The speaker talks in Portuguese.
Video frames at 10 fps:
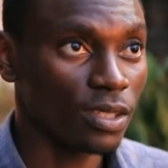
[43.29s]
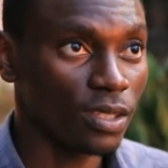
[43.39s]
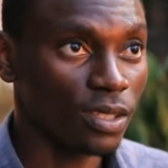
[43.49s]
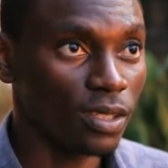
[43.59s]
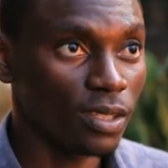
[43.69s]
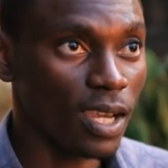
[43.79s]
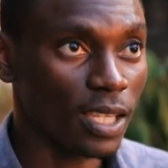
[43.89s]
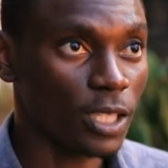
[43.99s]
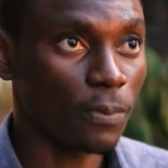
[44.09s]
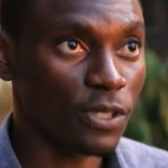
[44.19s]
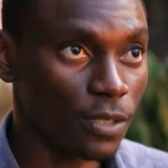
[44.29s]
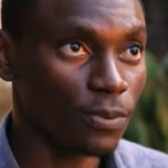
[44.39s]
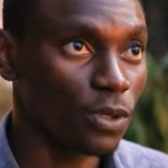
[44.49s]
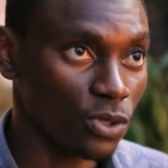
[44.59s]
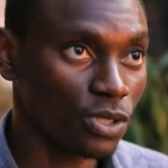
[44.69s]
que aqui, por
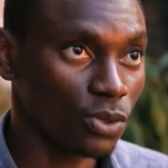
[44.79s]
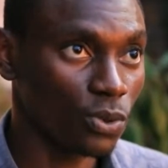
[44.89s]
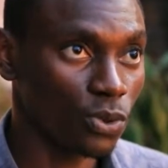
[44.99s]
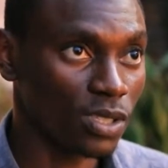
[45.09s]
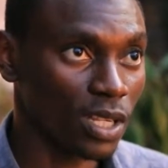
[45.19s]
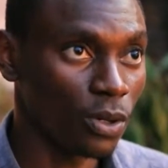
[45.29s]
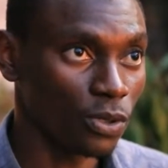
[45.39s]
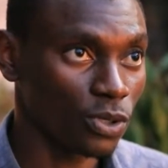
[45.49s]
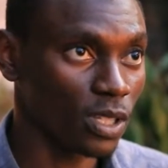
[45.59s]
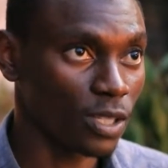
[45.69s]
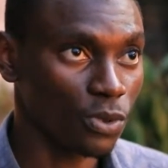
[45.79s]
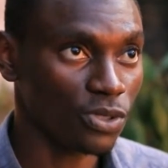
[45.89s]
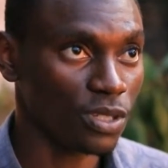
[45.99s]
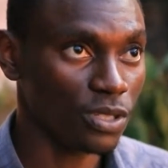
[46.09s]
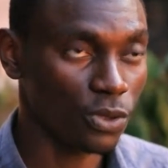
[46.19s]
exemplo, não se usa, os
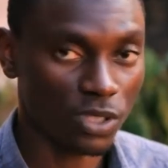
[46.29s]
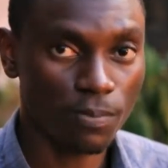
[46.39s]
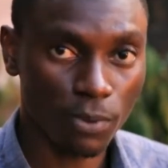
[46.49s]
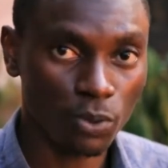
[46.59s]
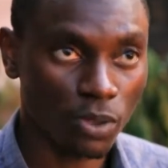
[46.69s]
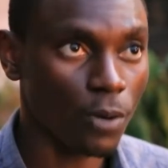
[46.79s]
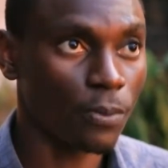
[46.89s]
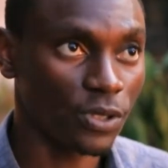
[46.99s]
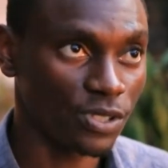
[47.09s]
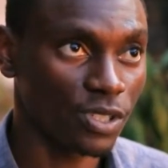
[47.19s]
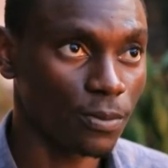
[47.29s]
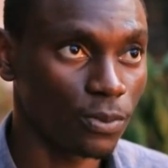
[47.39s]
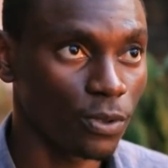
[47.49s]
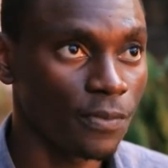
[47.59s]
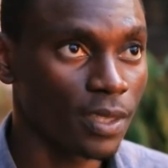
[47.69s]
termos que se usa em Portugal, por
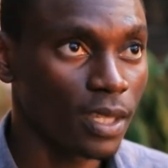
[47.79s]
exemplo.